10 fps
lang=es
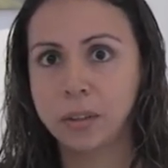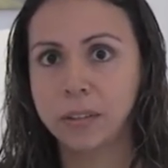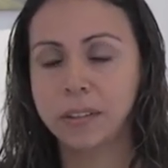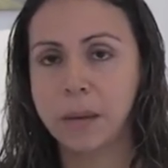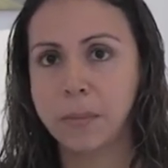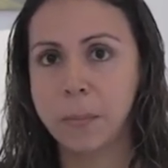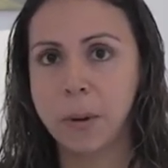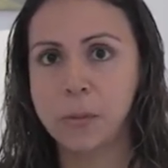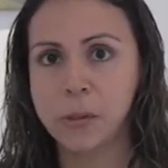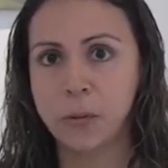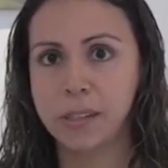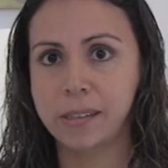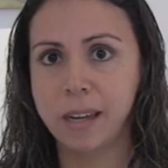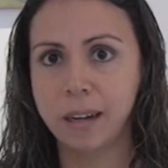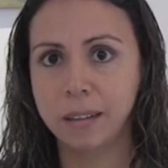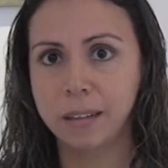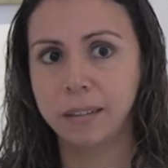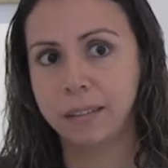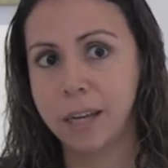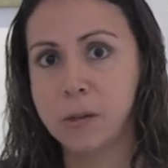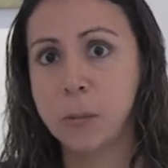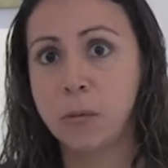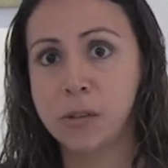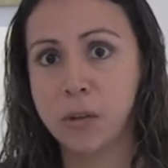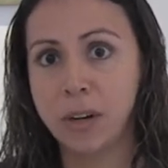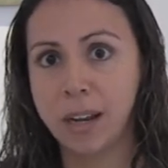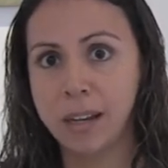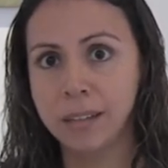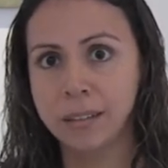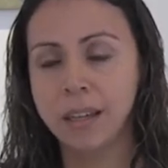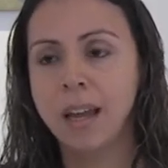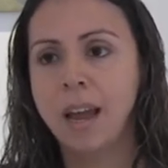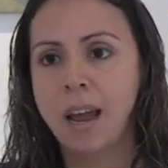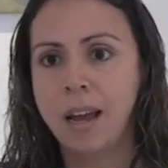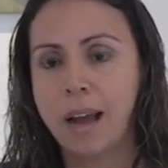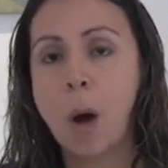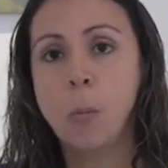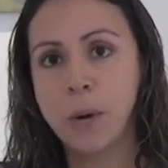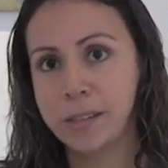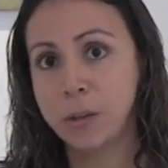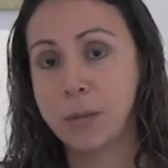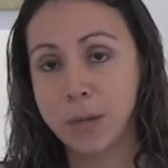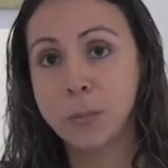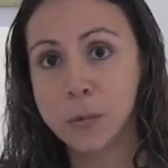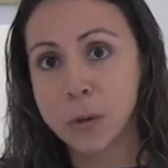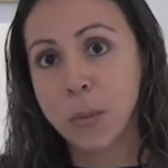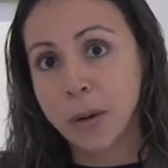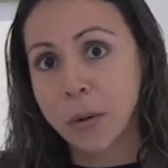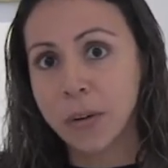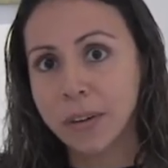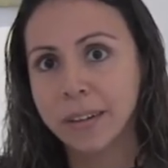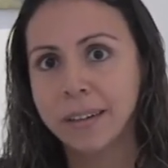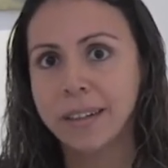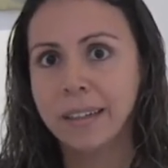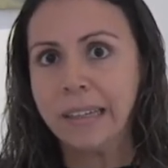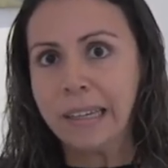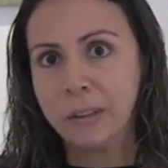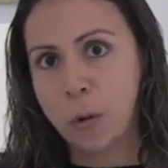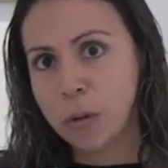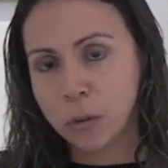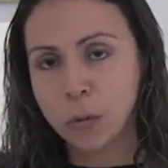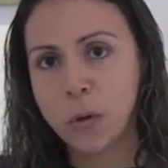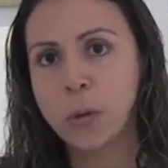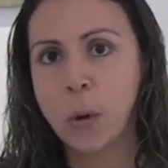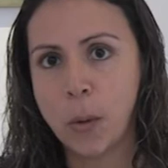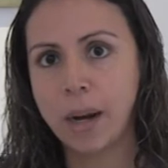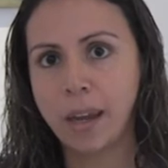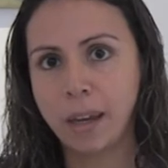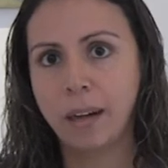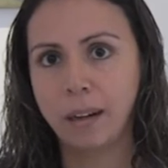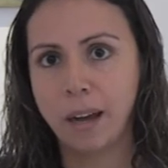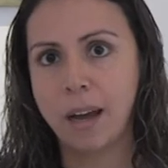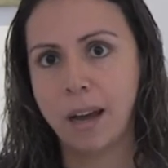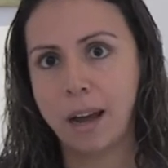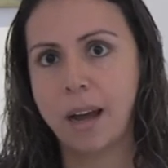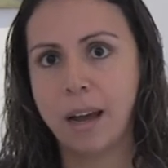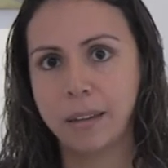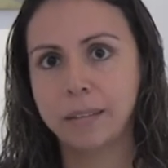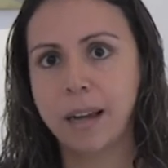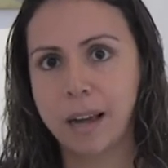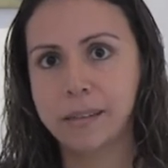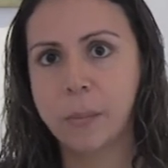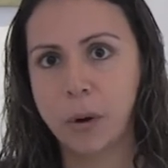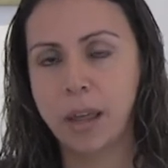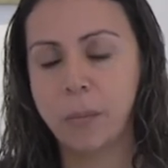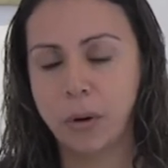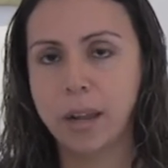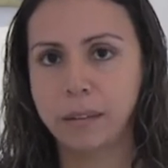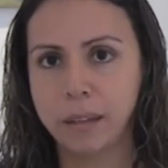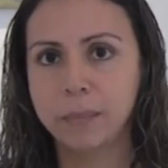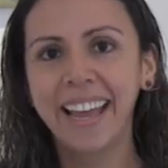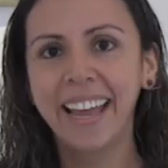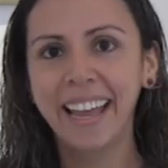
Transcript: Entonces también vamos a ofrecer servicios profesionales a un precio también mucho menor y todos estos fondos van a ir a esta Casa por la Democracia.